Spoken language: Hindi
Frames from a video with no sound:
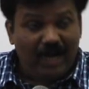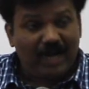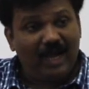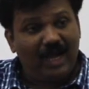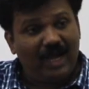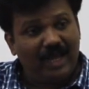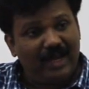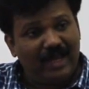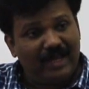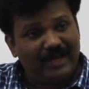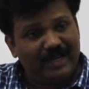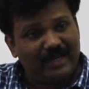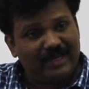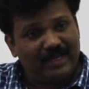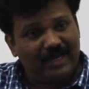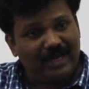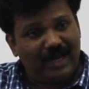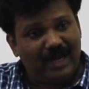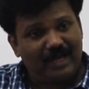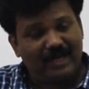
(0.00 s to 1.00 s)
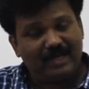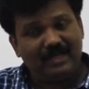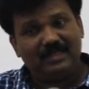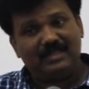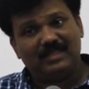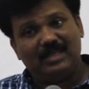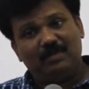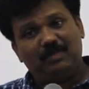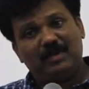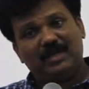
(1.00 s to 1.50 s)
अकाल आने के कारण
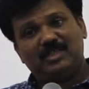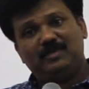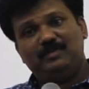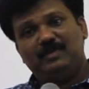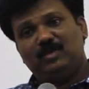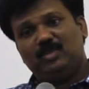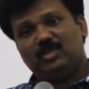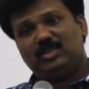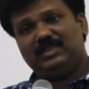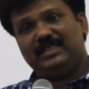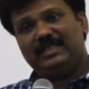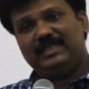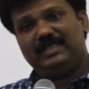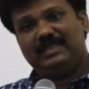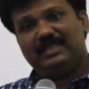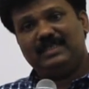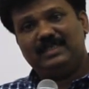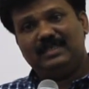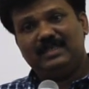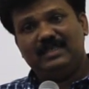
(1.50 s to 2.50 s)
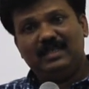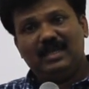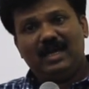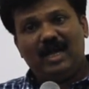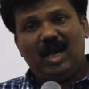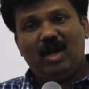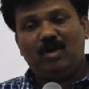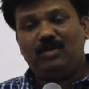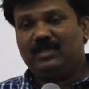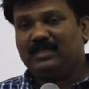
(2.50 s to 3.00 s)
इसके पास भी कुछ नहीं है
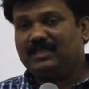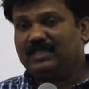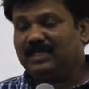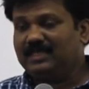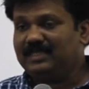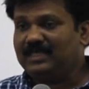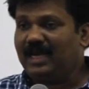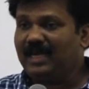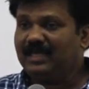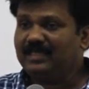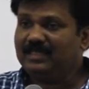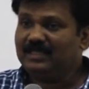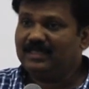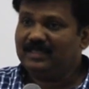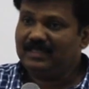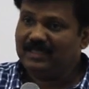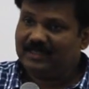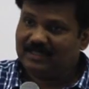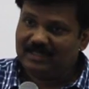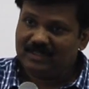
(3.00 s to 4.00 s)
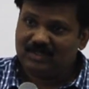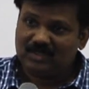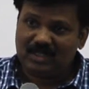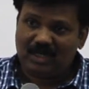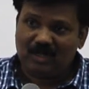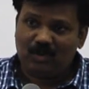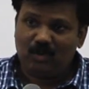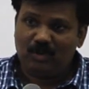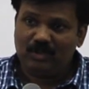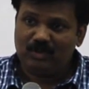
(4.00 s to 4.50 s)
और इसका शायद यदि
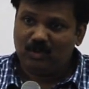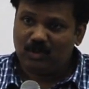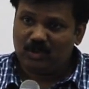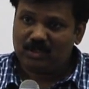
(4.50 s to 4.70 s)
इसका कोई